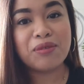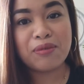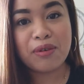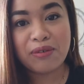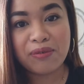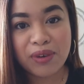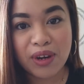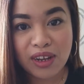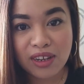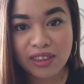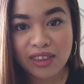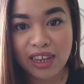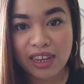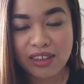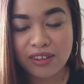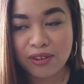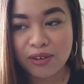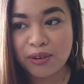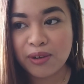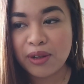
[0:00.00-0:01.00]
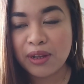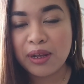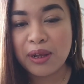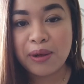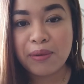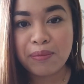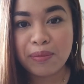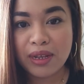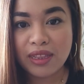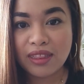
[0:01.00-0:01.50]
maglo-vlog tayo.
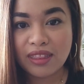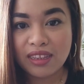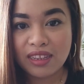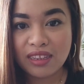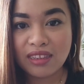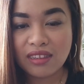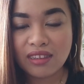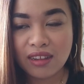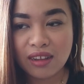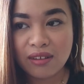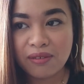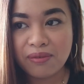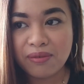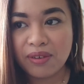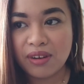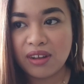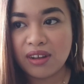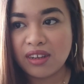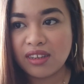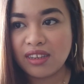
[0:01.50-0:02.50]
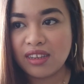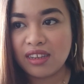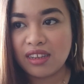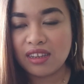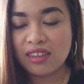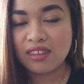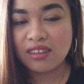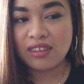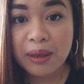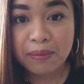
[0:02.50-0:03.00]
But this vlog
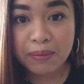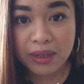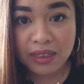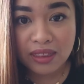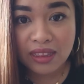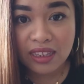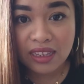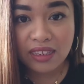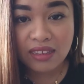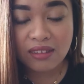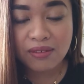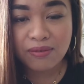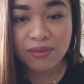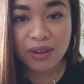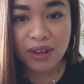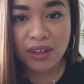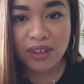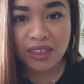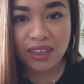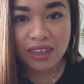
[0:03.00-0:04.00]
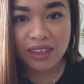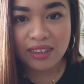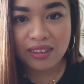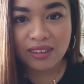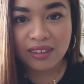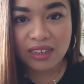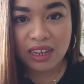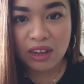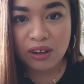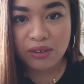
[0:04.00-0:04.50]
is, but this vlog
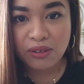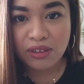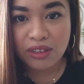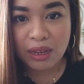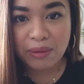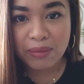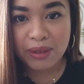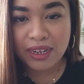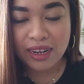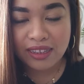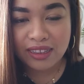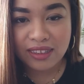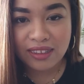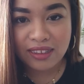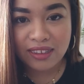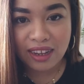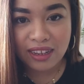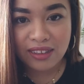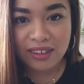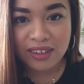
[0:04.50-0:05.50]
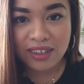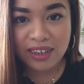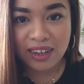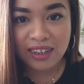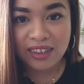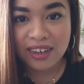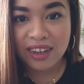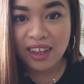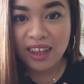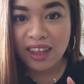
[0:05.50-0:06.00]
is, kakausapin natin si
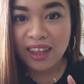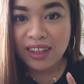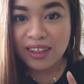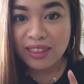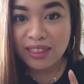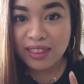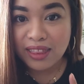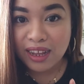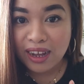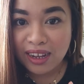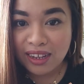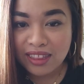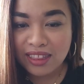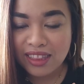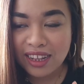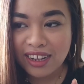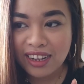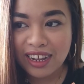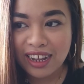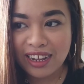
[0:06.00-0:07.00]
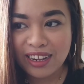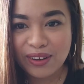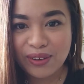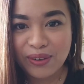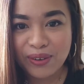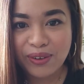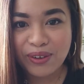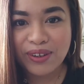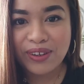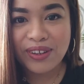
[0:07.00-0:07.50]
Adrian ng
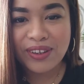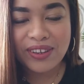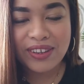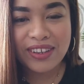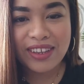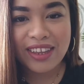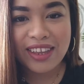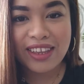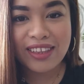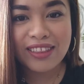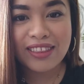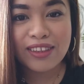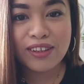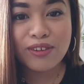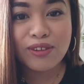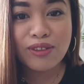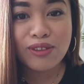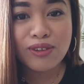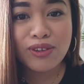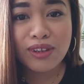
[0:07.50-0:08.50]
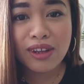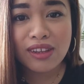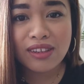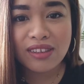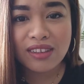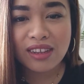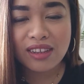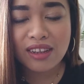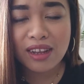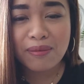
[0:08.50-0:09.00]
Tagalog. And gusto niya
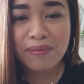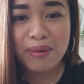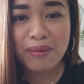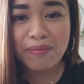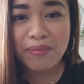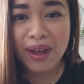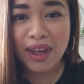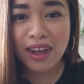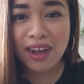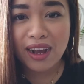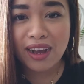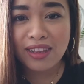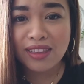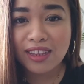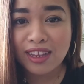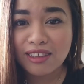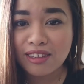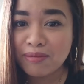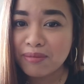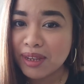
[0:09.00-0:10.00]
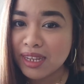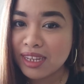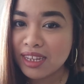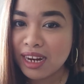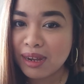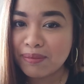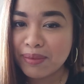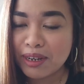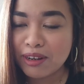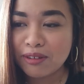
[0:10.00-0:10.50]
kasi kapampangan kasi
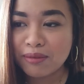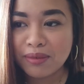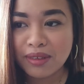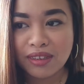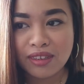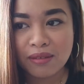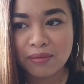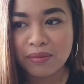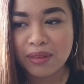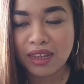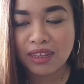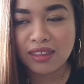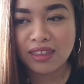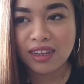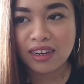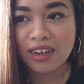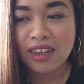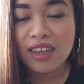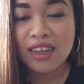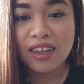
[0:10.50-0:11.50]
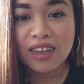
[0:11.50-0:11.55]
mahirapan ako mag-subtitle